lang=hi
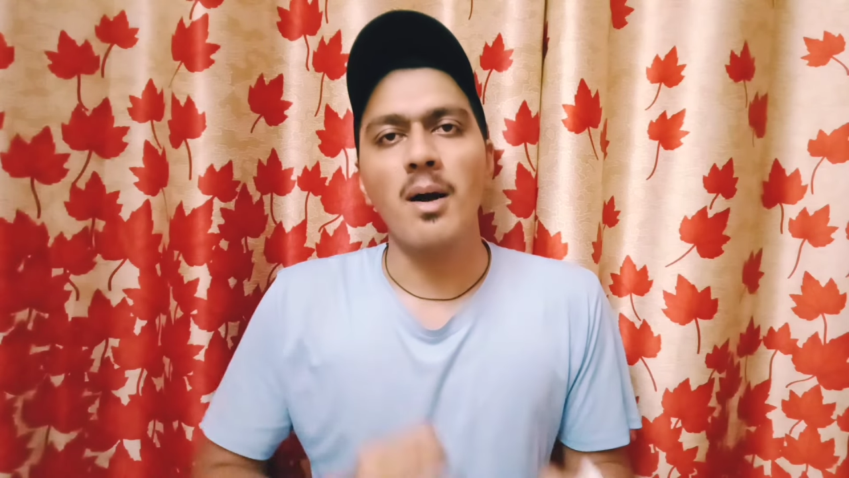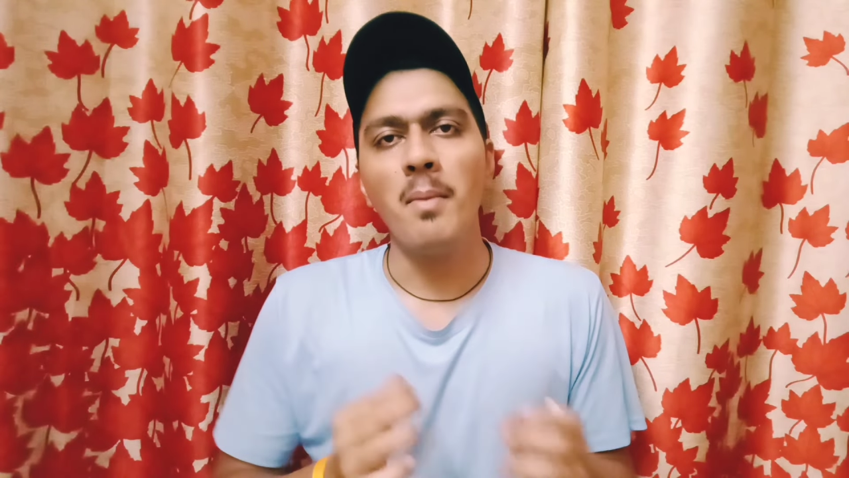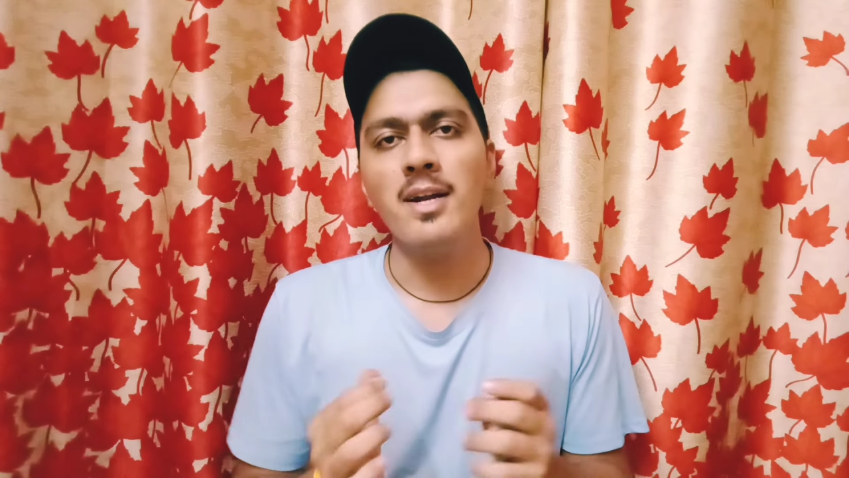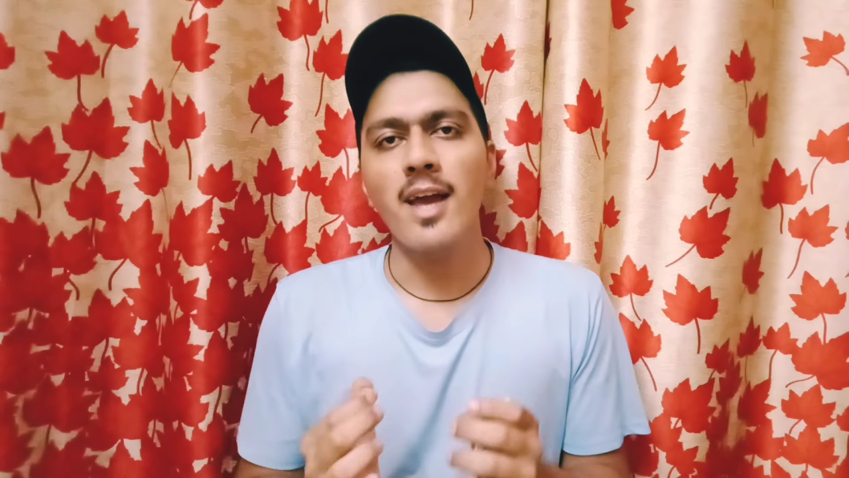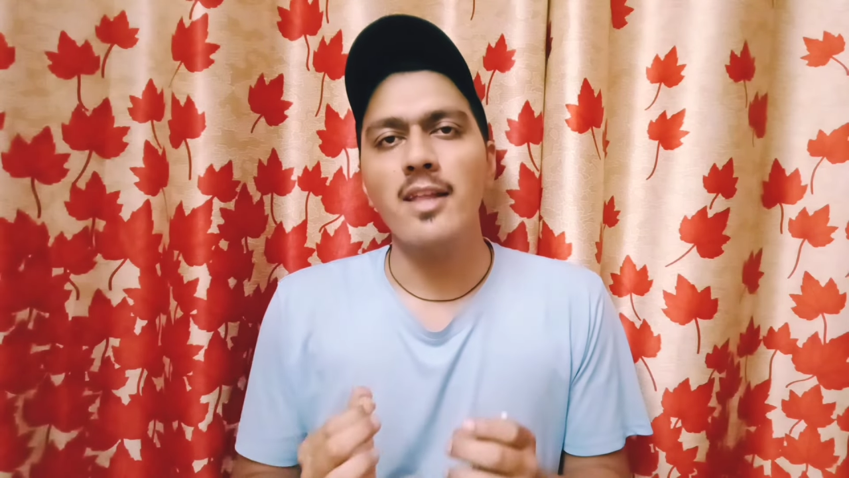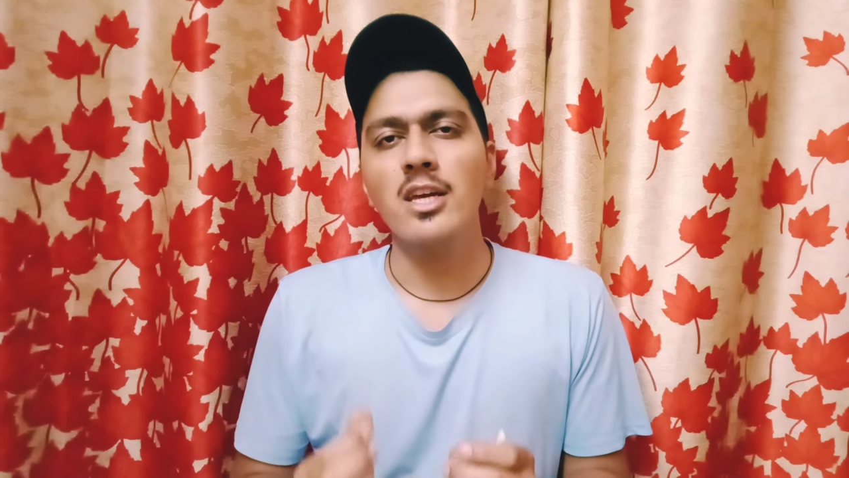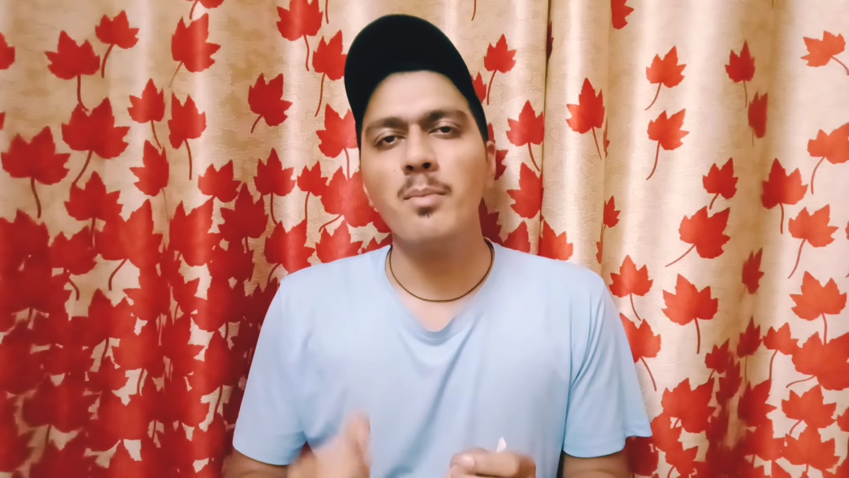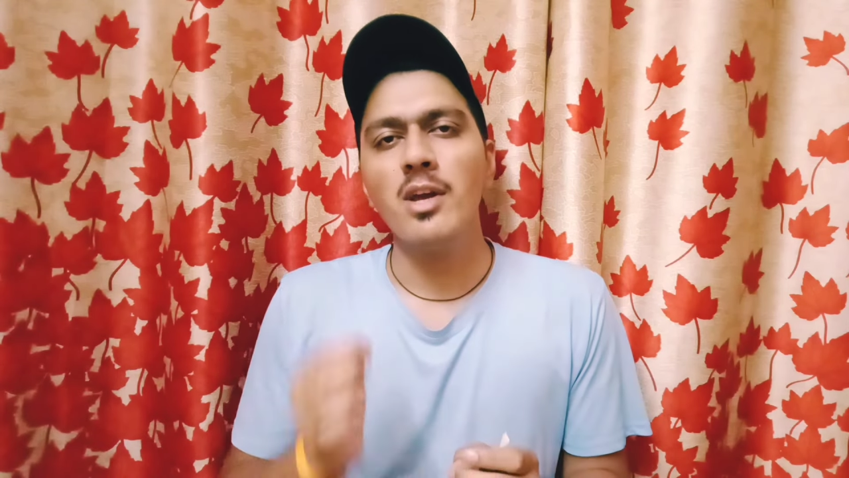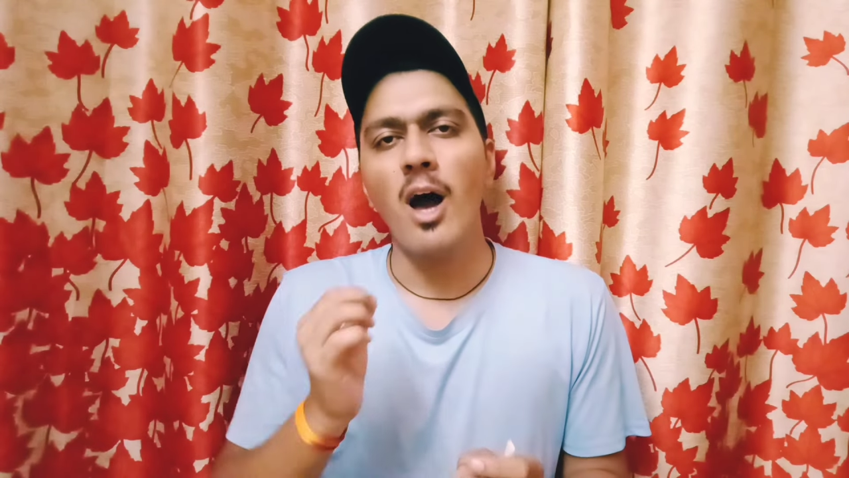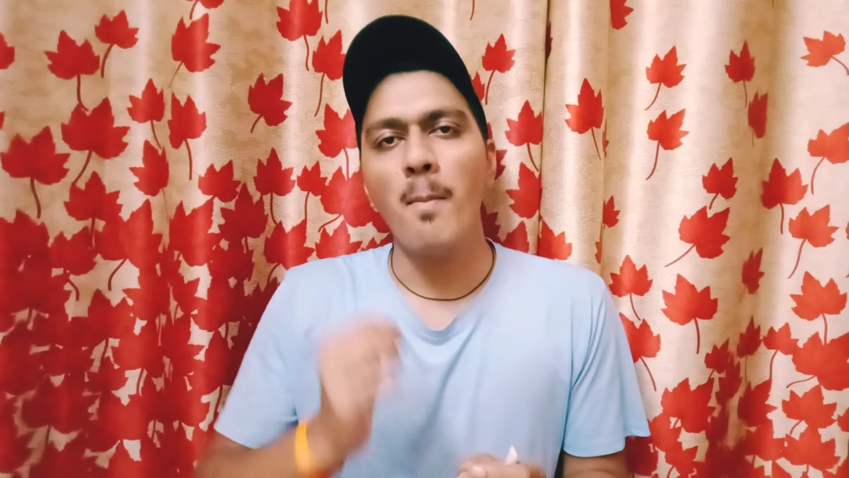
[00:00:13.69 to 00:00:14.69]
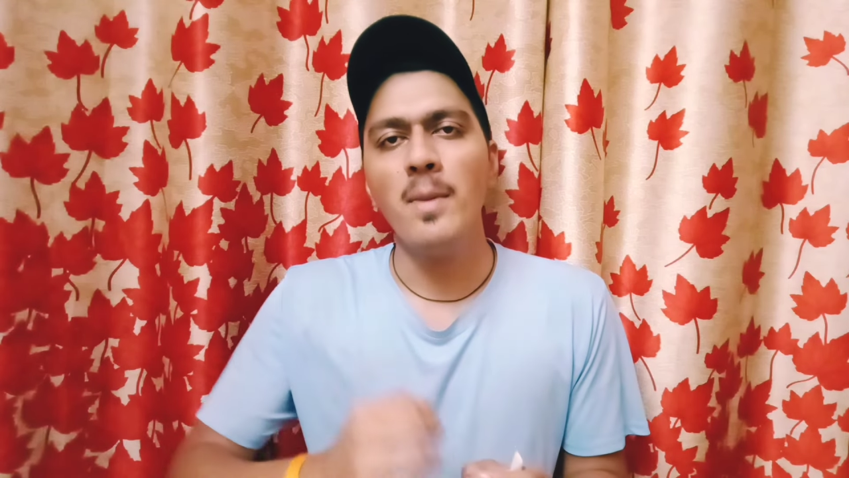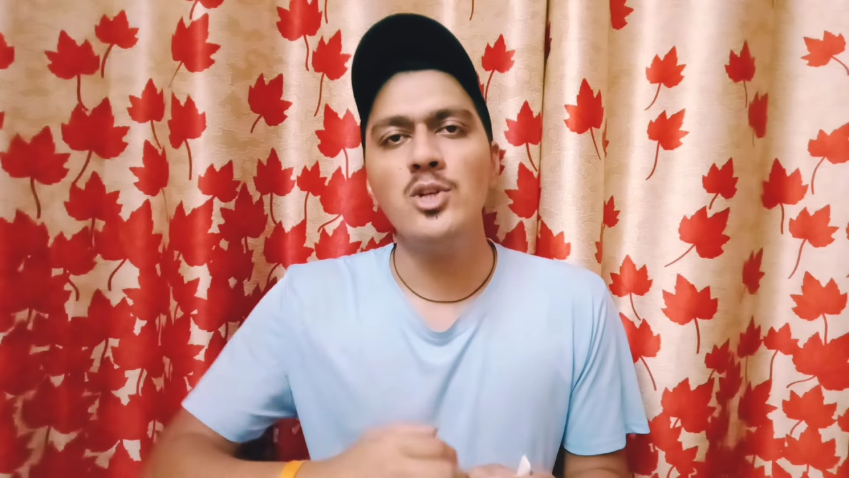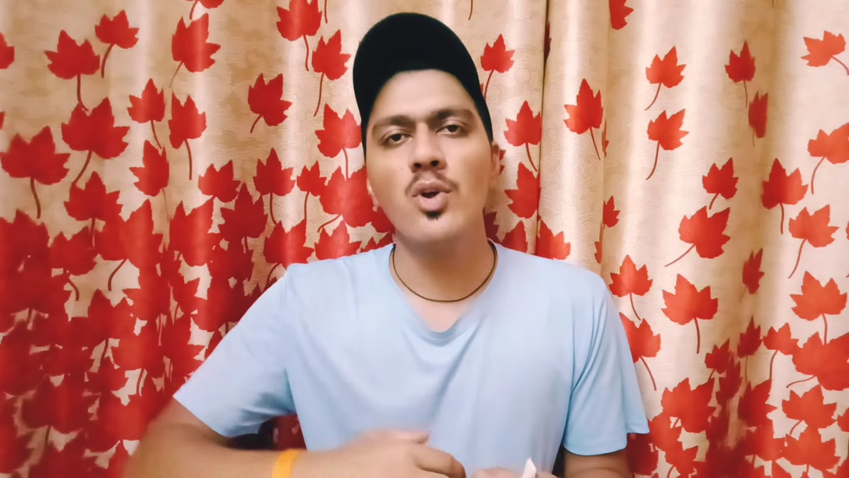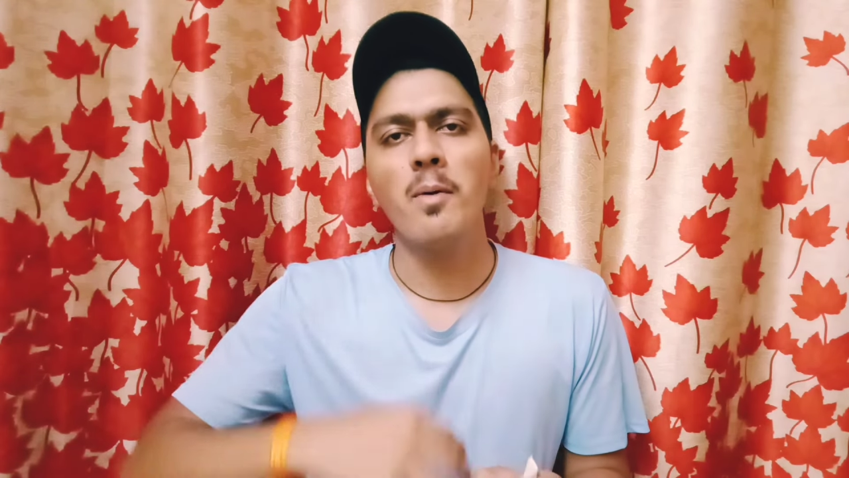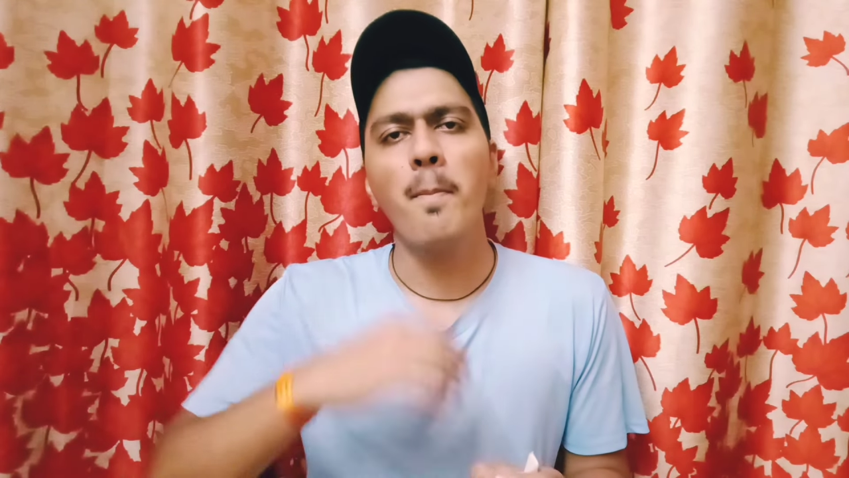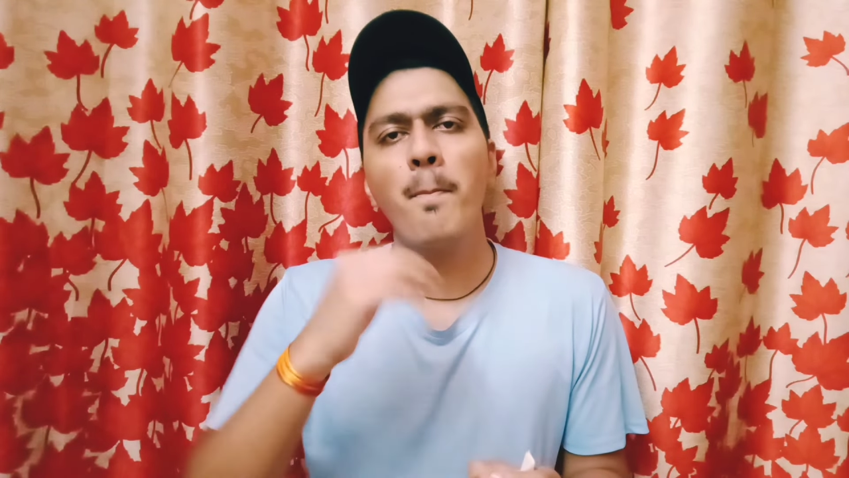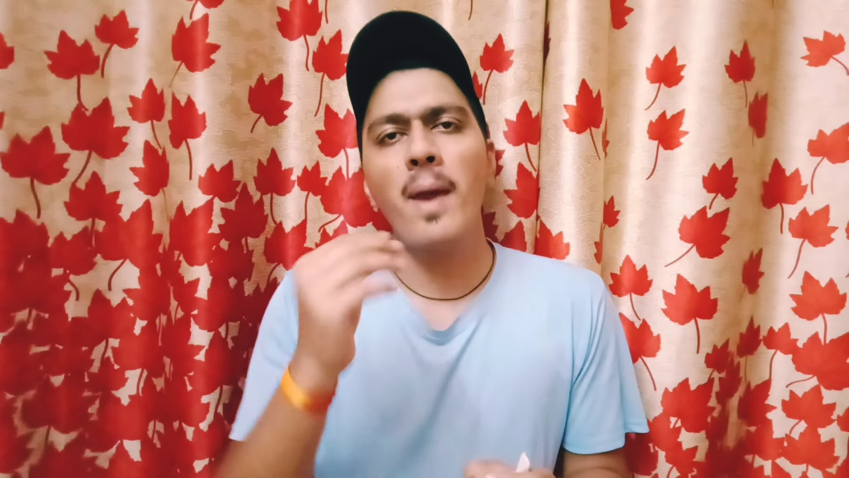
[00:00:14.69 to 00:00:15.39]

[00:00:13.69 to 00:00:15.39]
कमेंट आया था कि भाई हमें जो है ना भाई